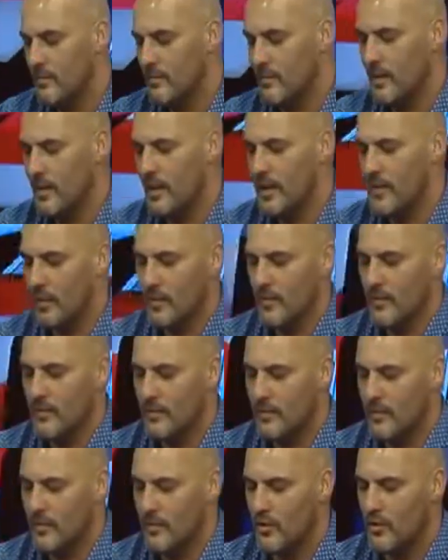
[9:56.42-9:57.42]
Ah, no toma mate,
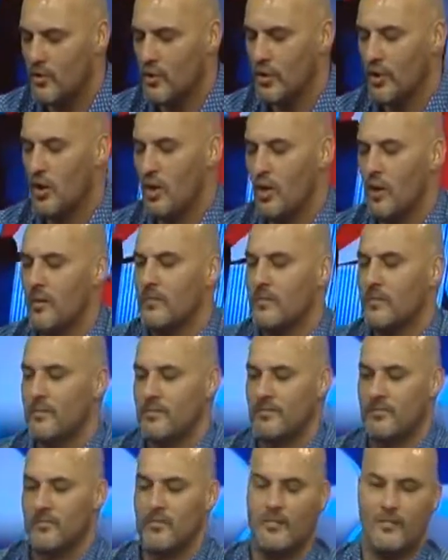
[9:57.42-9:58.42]
Leo. Nosotros.
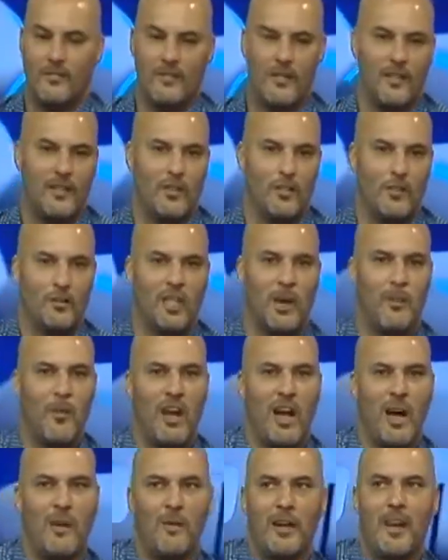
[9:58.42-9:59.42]
Tomamos
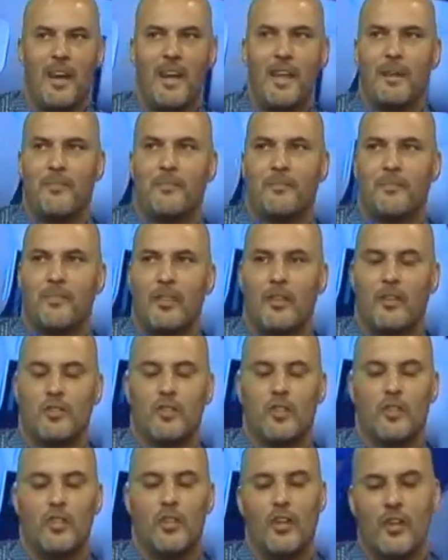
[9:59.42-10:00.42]
cámara ahí.
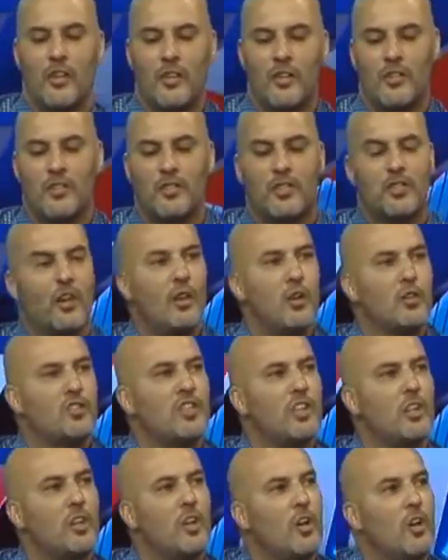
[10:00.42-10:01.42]
Nosotros, nosotros los
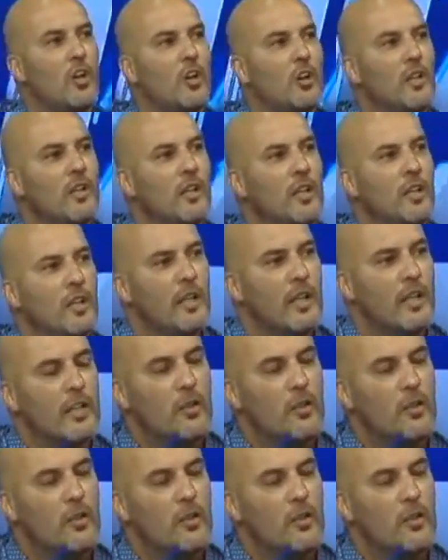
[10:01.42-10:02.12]
chicos.